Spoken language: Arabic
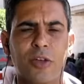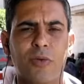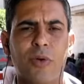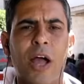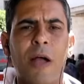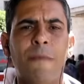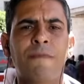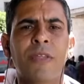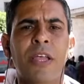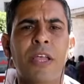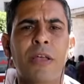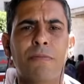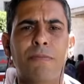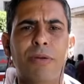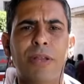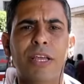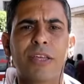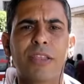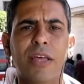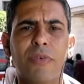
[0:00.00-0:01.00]
ايواء
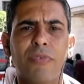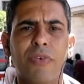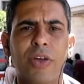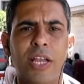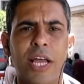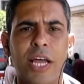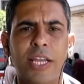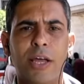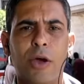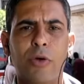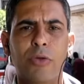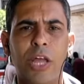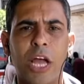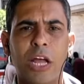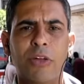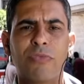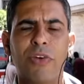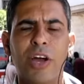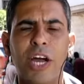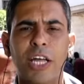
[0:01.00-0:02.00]
بالاضافه الى ان هناك
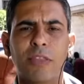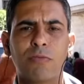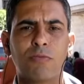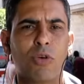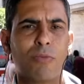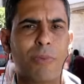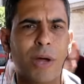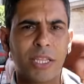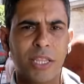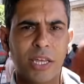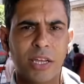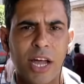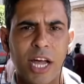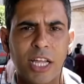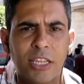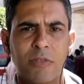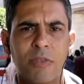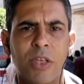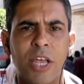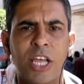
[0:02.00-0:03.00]
فقط مبادرات